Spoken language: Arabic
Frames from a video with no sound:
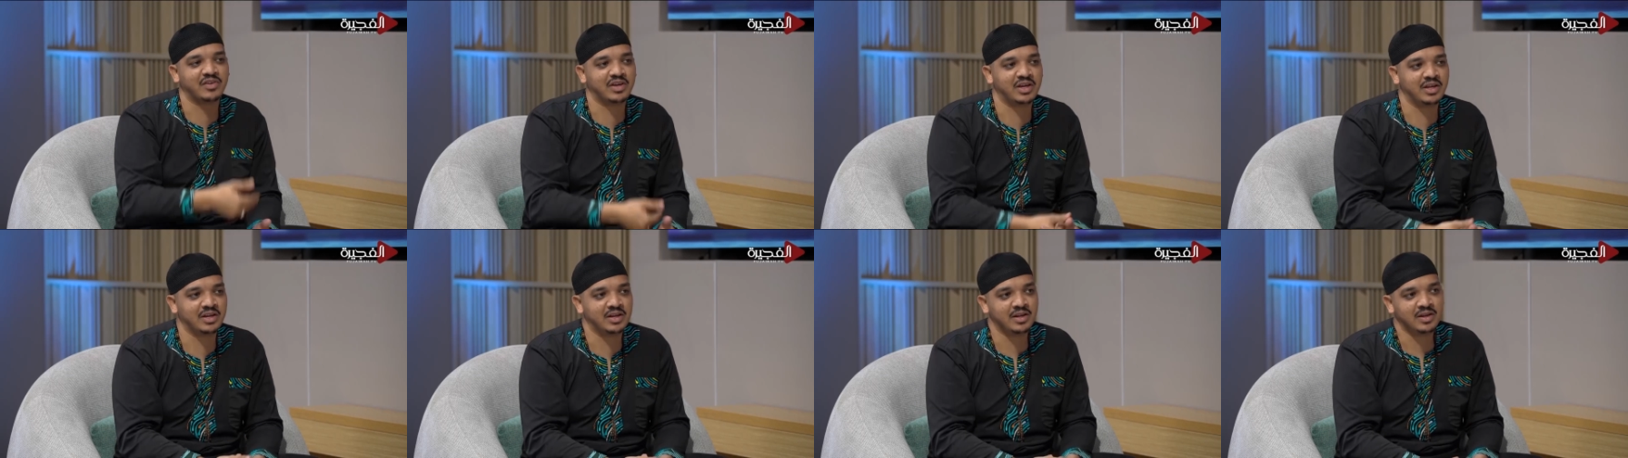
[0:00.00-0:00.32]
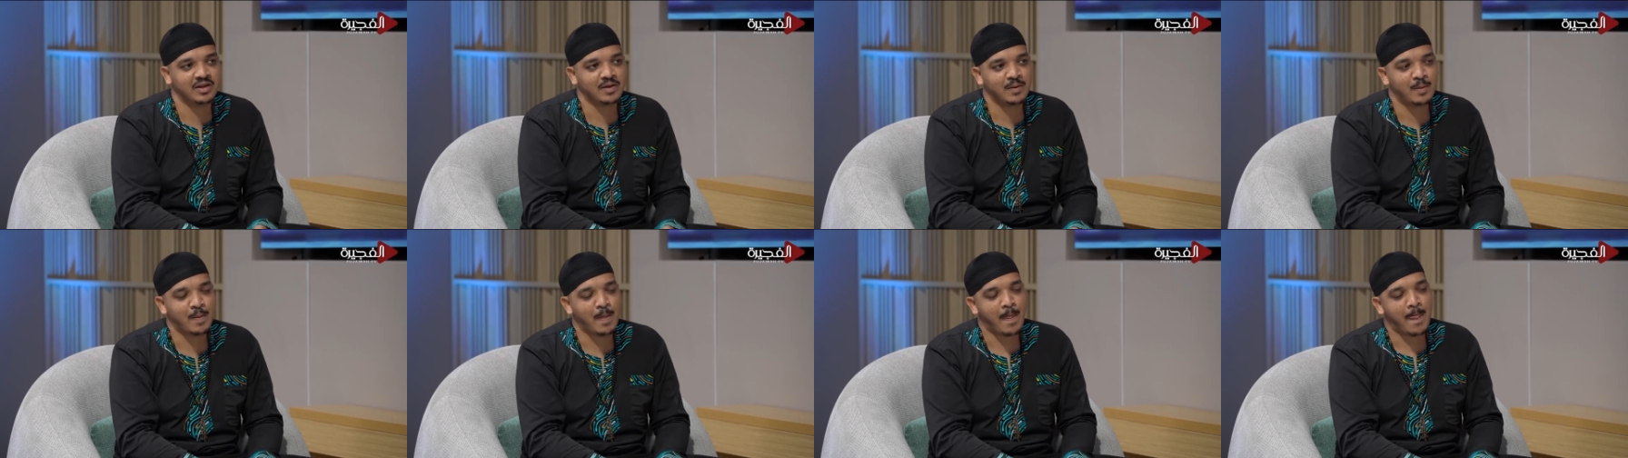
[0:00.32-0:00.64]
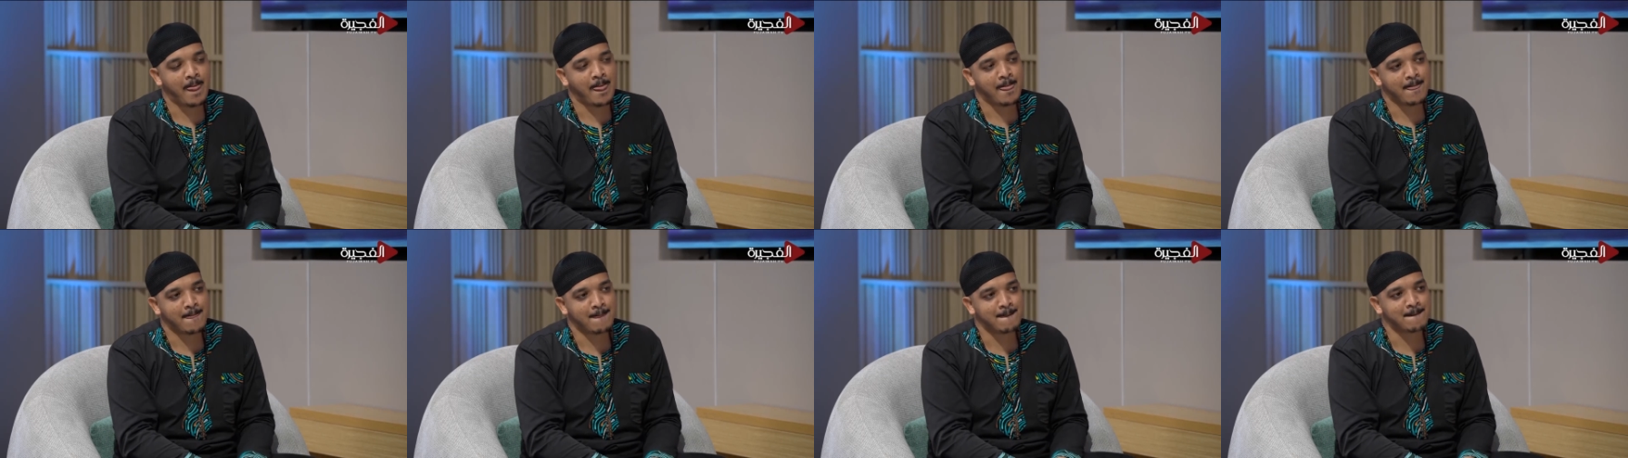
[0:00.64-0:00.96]
يعني
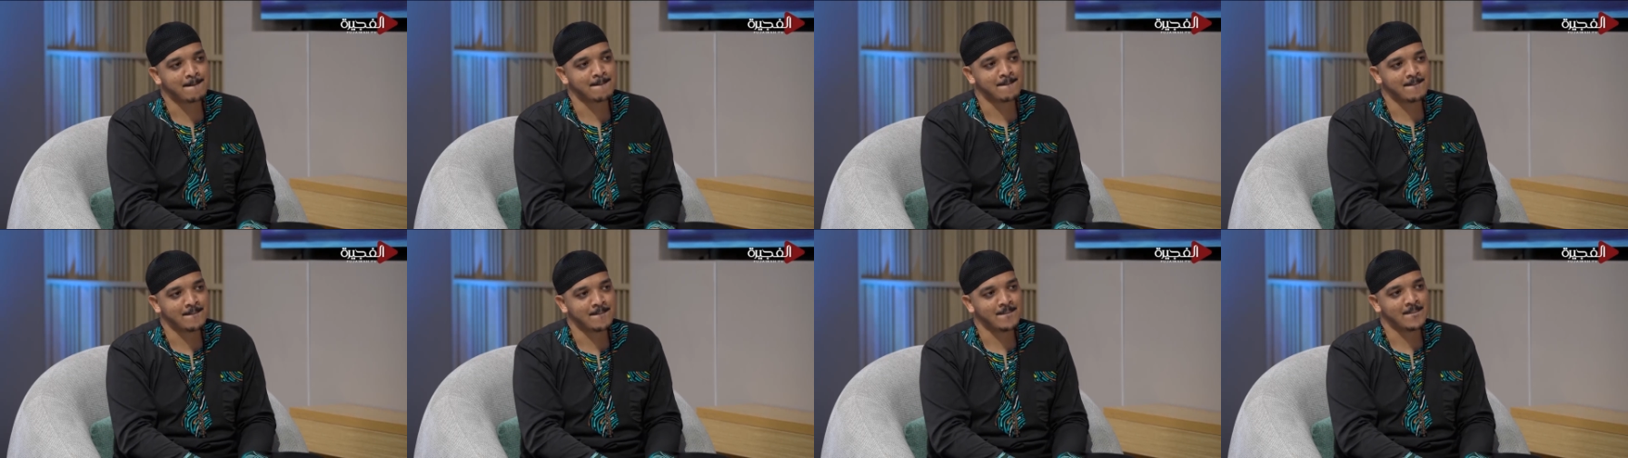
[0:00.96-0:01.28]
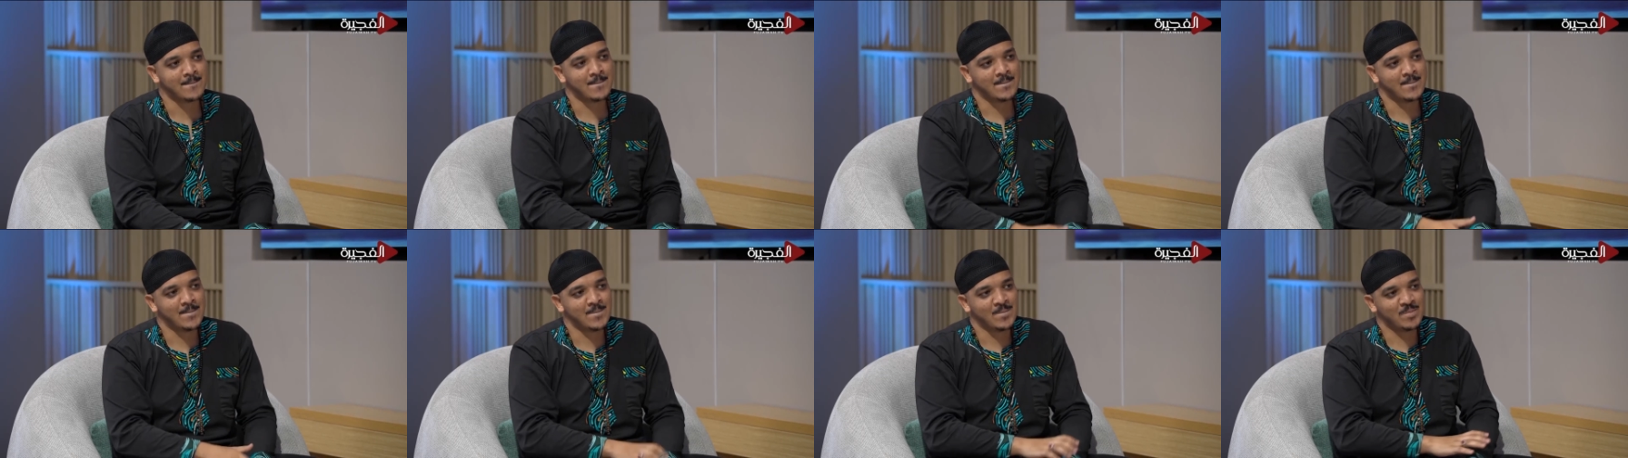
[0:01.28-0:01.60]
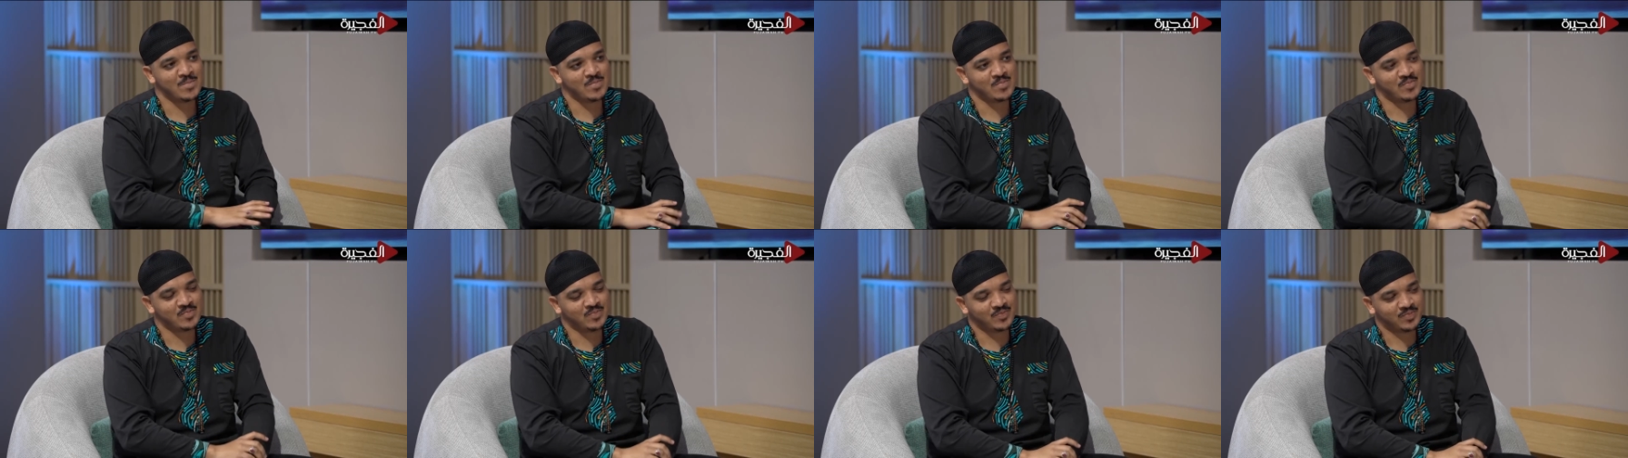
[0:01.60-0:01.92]
كان لك
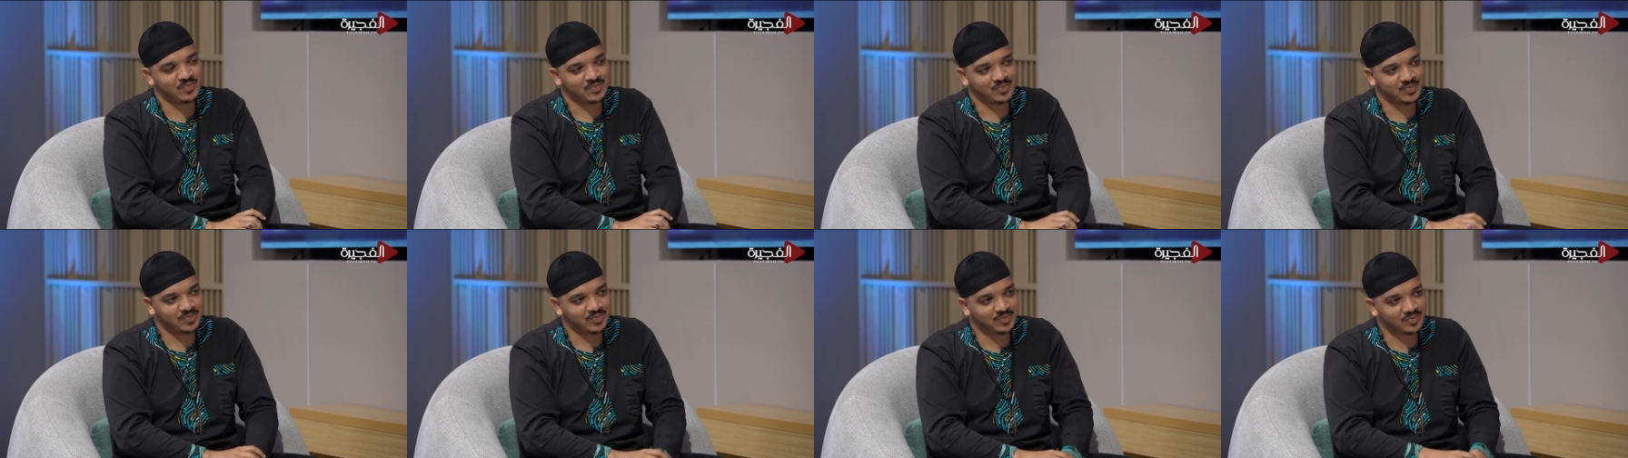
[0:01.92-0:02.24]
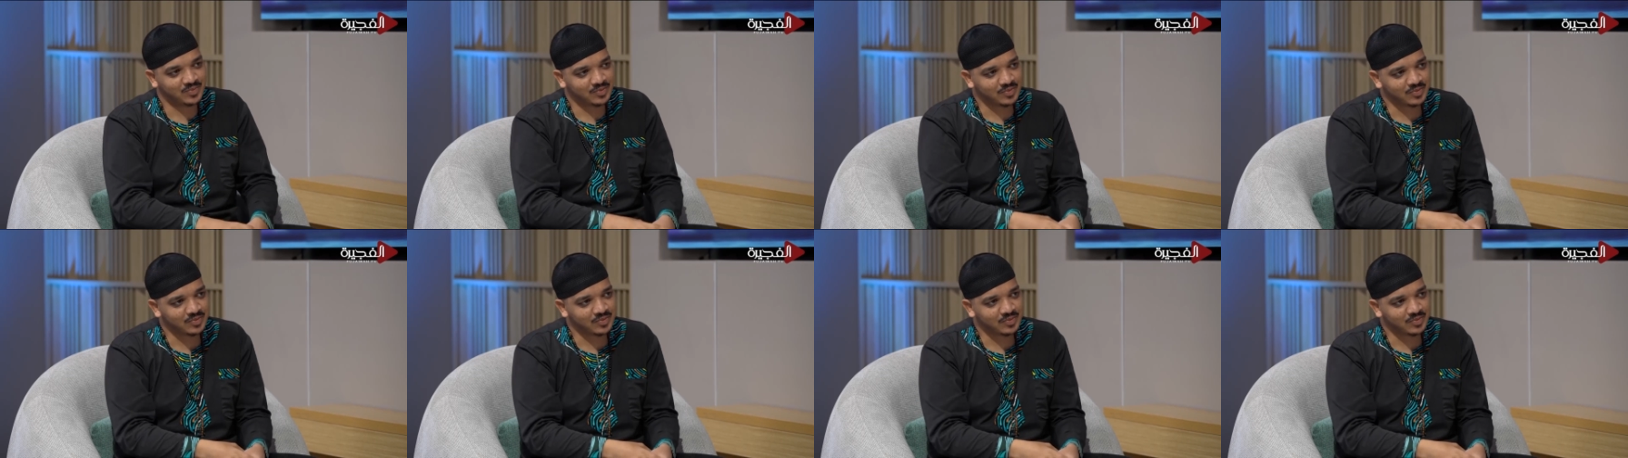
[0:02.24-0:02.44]
عمل مع منتج